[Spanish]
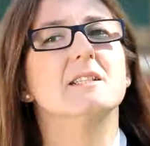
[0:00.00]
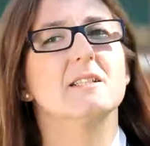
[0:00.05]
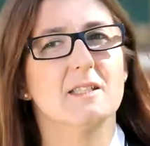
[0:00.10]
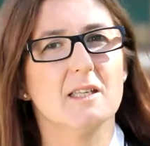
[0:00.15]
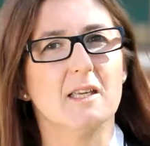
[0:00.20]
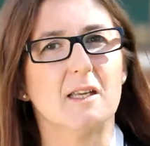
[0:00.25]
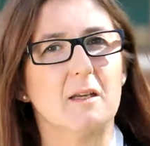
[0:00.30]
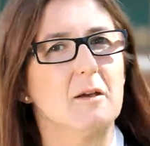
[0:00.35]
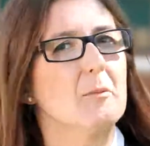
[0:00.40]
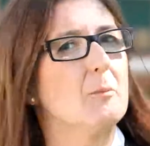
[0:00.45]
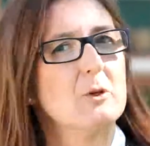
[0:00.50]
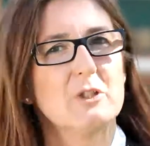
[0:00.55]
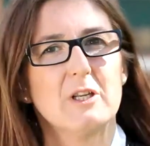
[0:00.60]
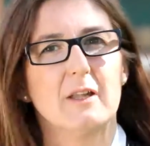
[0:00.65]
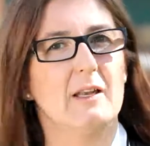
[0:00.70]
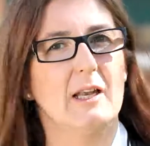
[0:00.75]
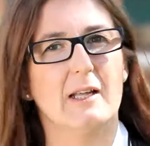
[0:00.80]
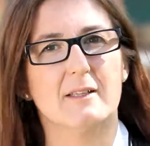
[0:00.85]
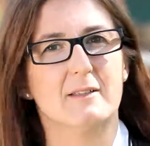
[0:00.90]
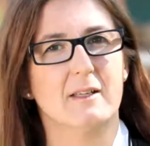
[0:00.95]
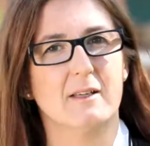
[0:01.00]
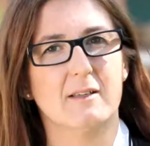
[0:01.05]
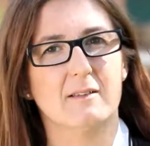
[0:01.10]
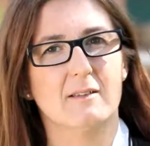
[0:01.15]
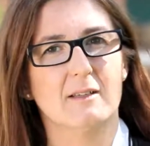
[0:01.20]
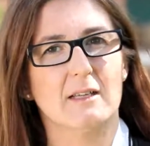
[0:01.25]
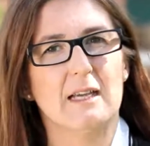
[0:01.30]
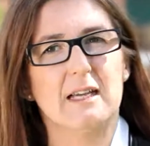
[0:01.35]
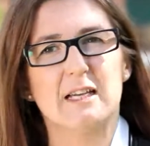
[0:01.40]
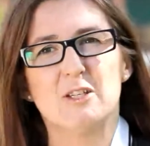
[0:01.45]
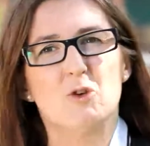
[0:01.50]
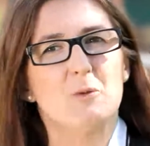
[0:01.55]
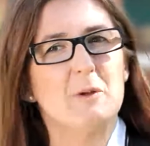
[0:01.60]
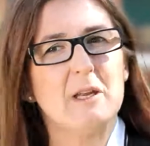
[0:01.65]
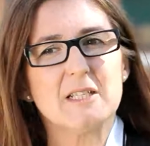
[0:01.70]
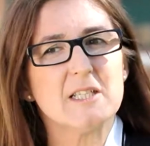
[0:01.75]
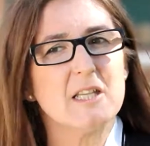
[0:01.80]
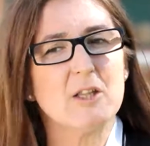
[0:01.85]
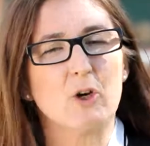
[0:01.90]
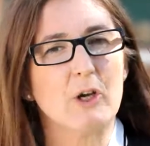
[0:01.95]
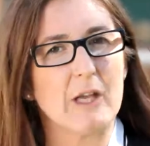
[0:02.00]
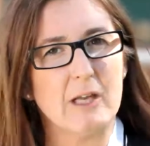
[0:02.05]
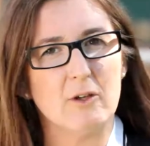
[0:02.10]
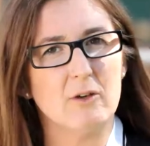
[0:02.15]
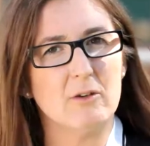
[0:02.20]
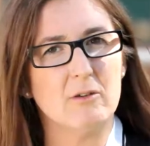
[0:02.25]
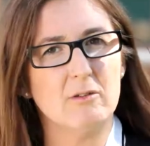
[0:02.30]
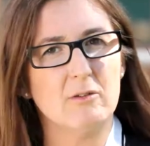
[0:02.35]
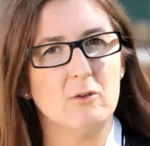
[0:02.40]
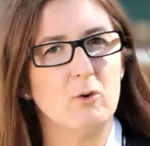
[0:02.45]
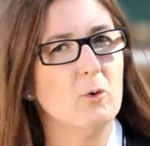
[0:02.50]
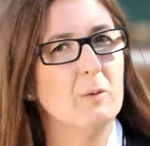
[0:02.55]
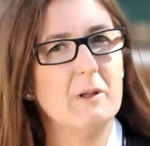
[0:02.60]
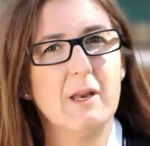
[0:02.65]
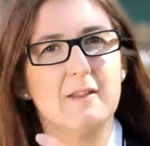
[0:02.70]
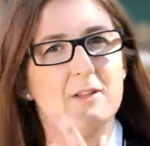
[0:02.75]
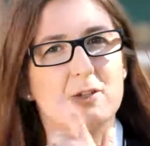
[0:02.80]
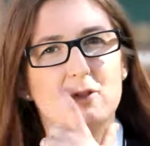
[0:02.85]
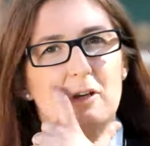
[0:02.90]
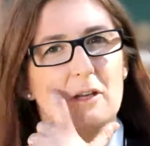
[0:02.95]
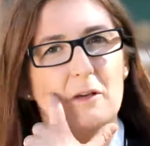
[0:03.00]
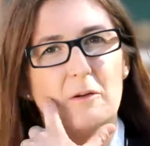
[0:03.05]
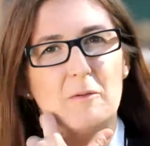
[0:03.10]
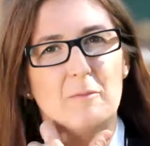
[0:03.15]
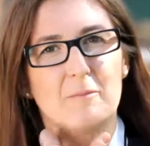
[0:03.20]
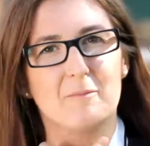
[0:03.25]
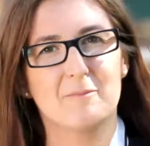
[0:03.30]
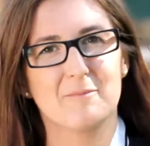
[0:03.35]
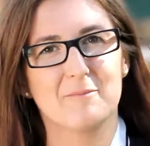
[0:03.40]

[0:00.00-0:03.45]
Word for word: Sí, pues adelante. Si hubiera sido que no, hubiera dicho que no.